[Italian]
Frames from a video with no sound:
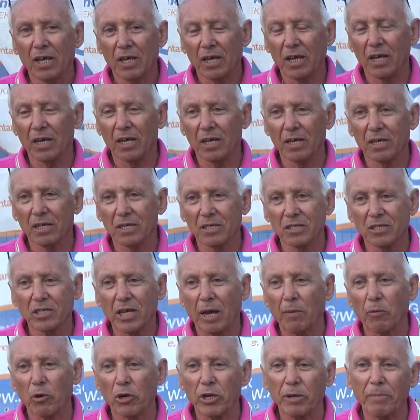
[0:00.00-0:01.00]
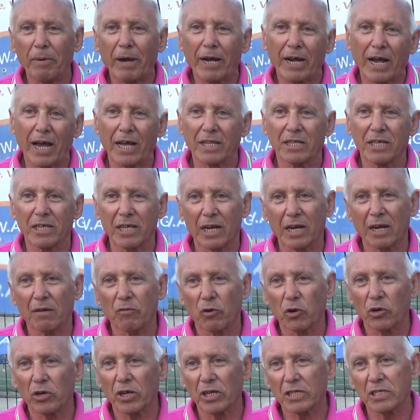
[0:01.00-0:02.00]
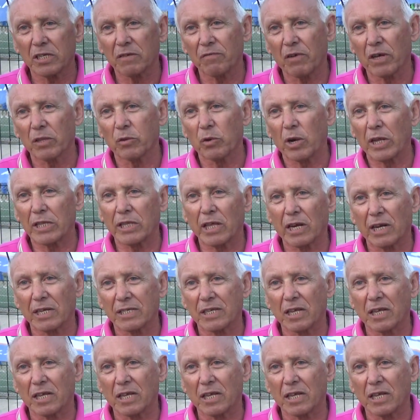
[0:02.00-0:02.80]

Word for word: eh, siamo ripagati dal lavoro che si fa durante la